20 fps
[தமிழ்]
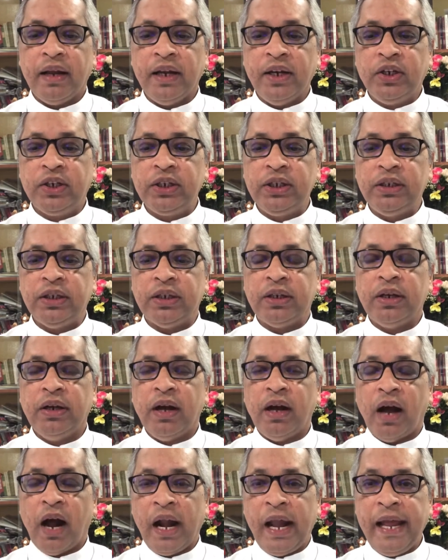என்று
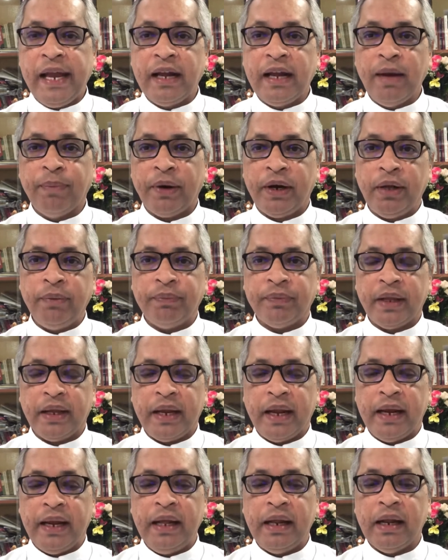அழைக்கப்படும்
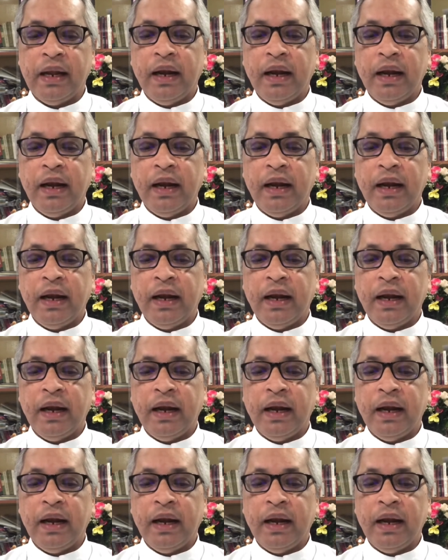என